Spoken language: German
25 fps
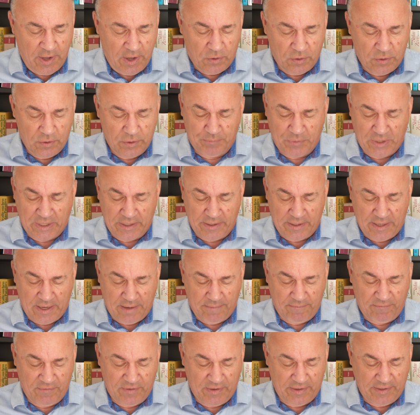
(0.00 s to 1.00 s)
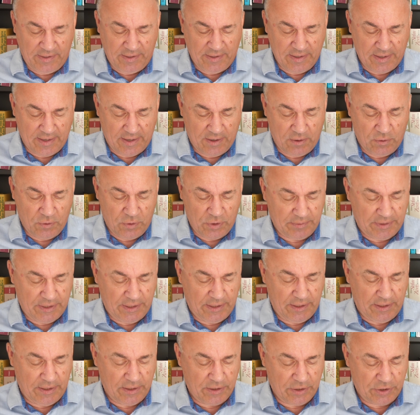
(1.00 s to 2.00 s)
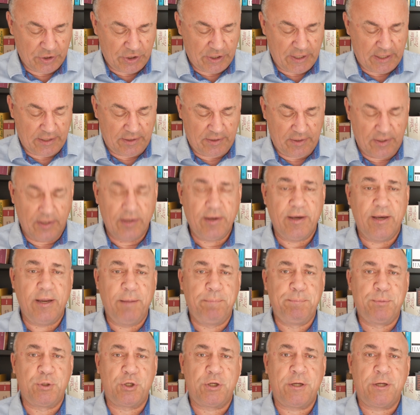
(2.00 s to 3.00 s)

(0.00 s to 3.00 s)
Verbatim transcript: Und dann haben wir hier auch die Stadt Lippstadt